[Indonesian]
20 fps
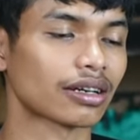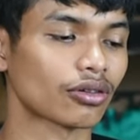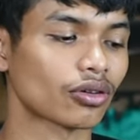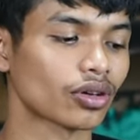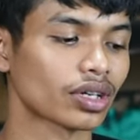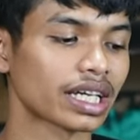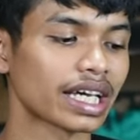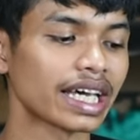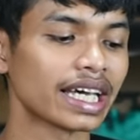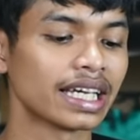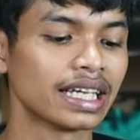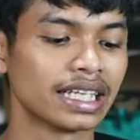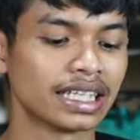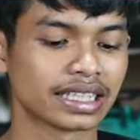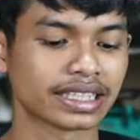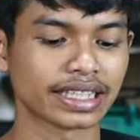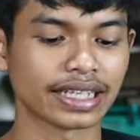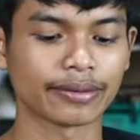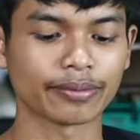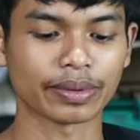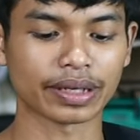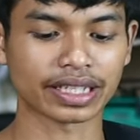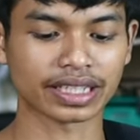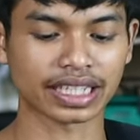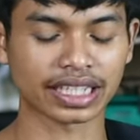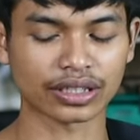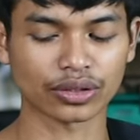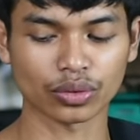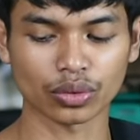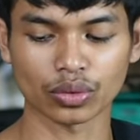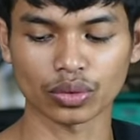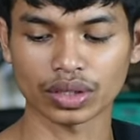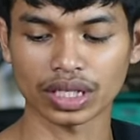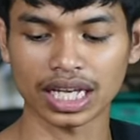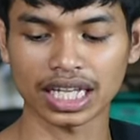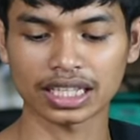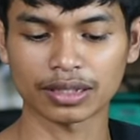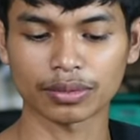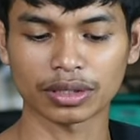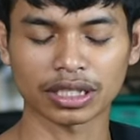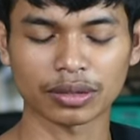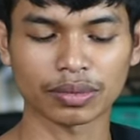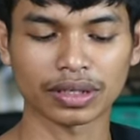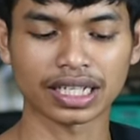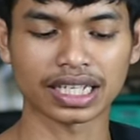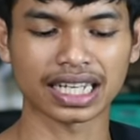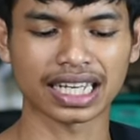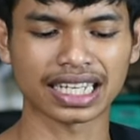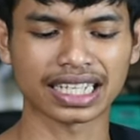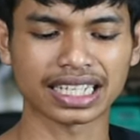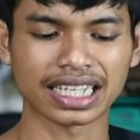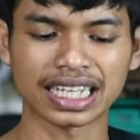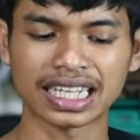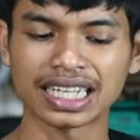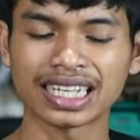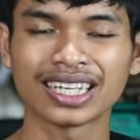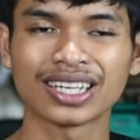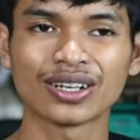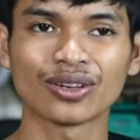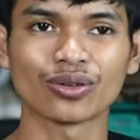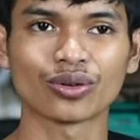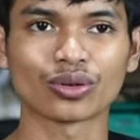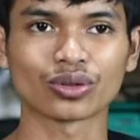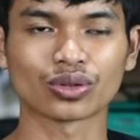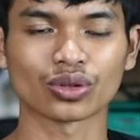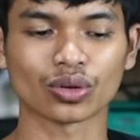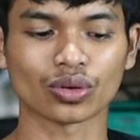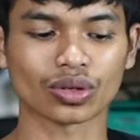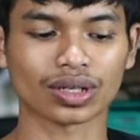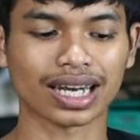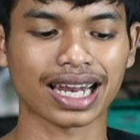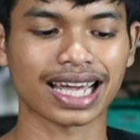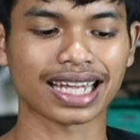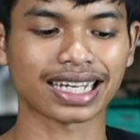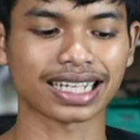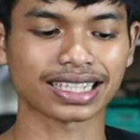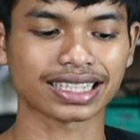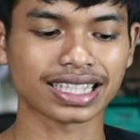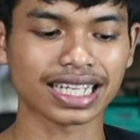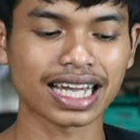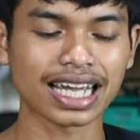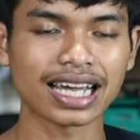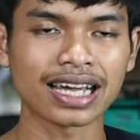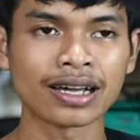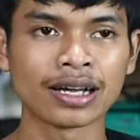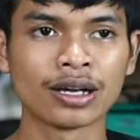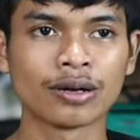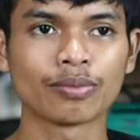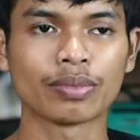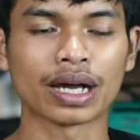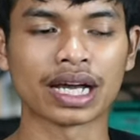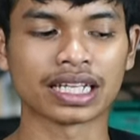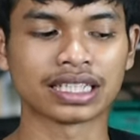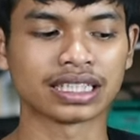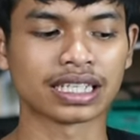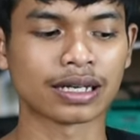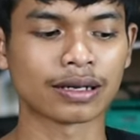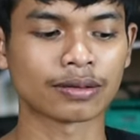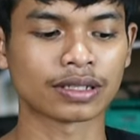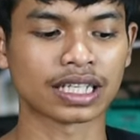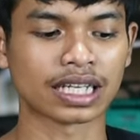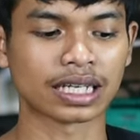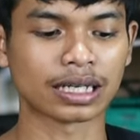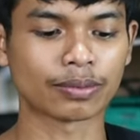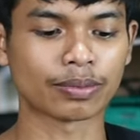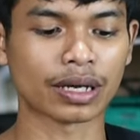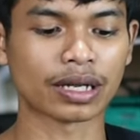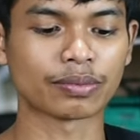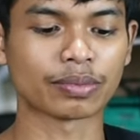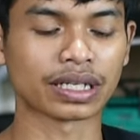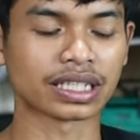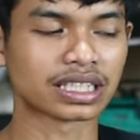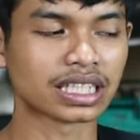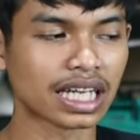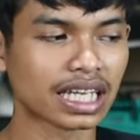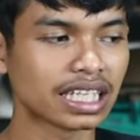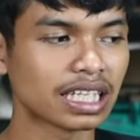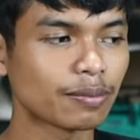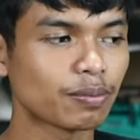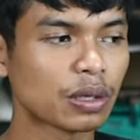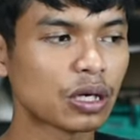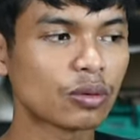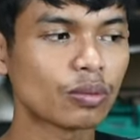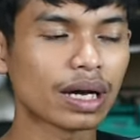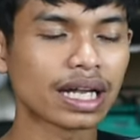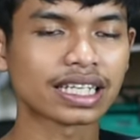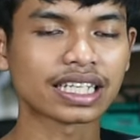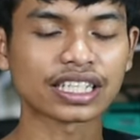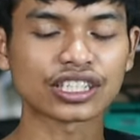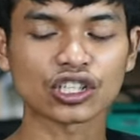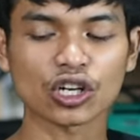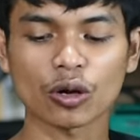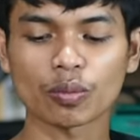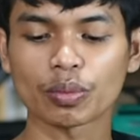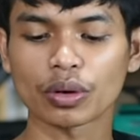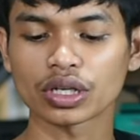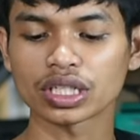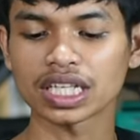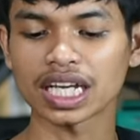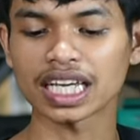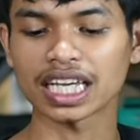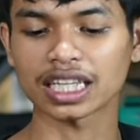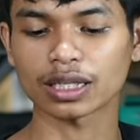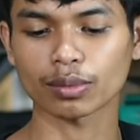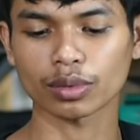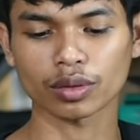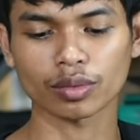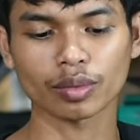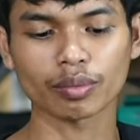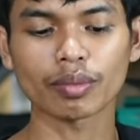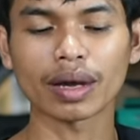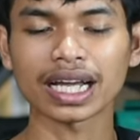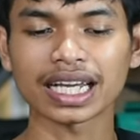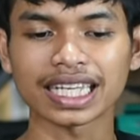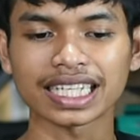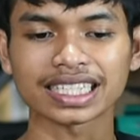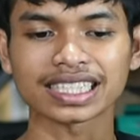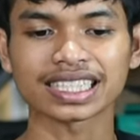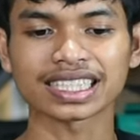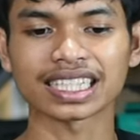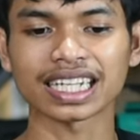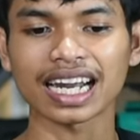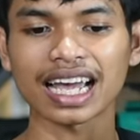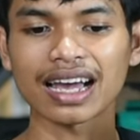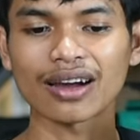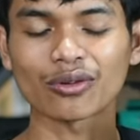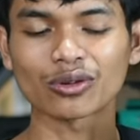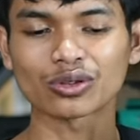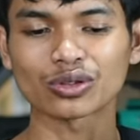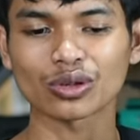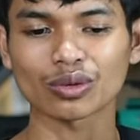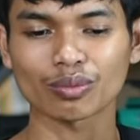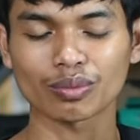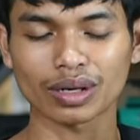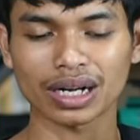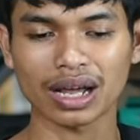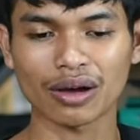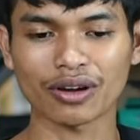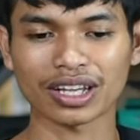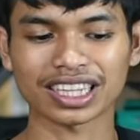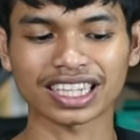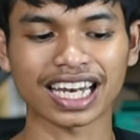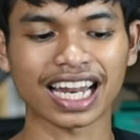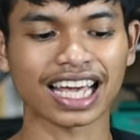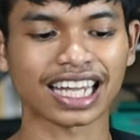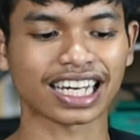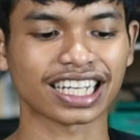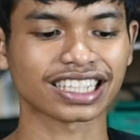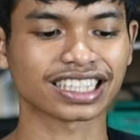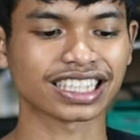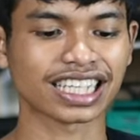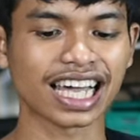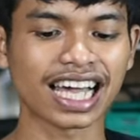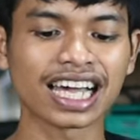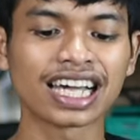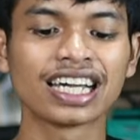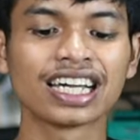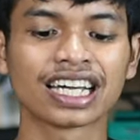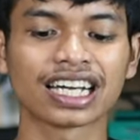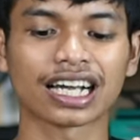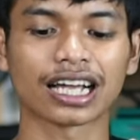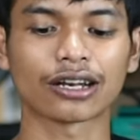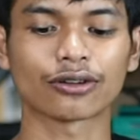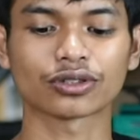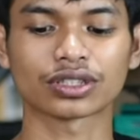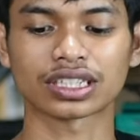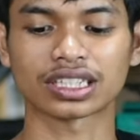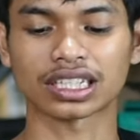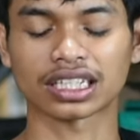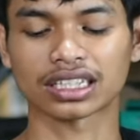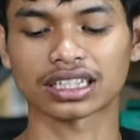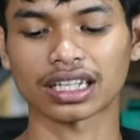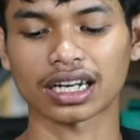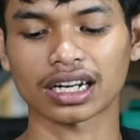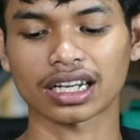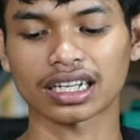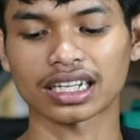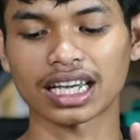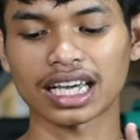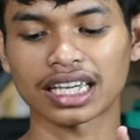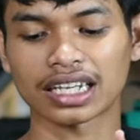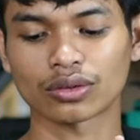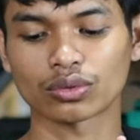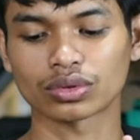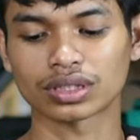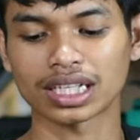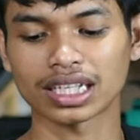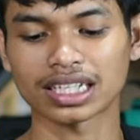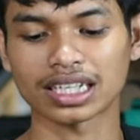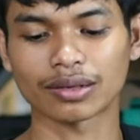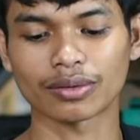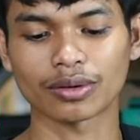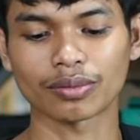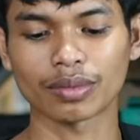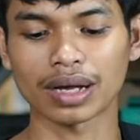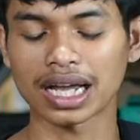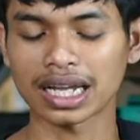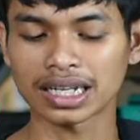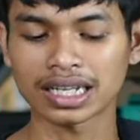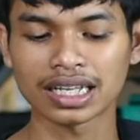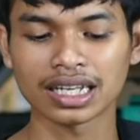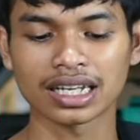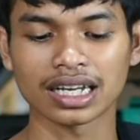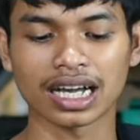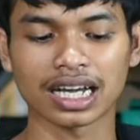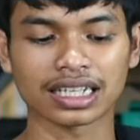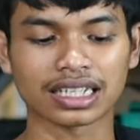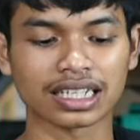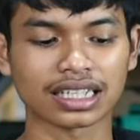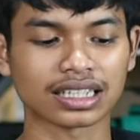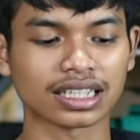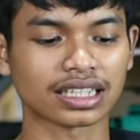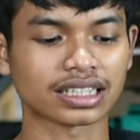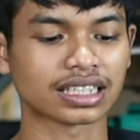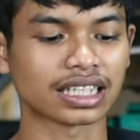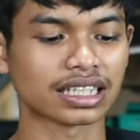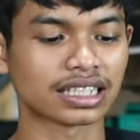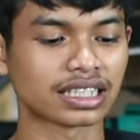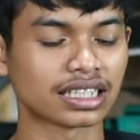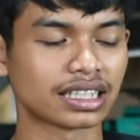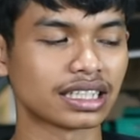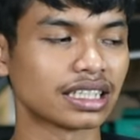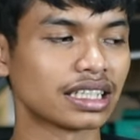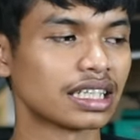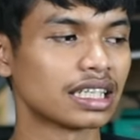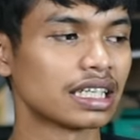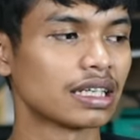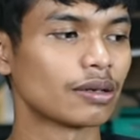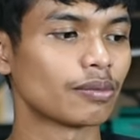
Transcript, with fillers: oke seperti itu ya teman-teman nah ini untuk larasnya banyak dari bahan baja ini belum ada serobongnya ya teman-teman memang ekstra untuk merawat larasnya kalau sedikit terkena terkena air hujan ya memang ada terjadi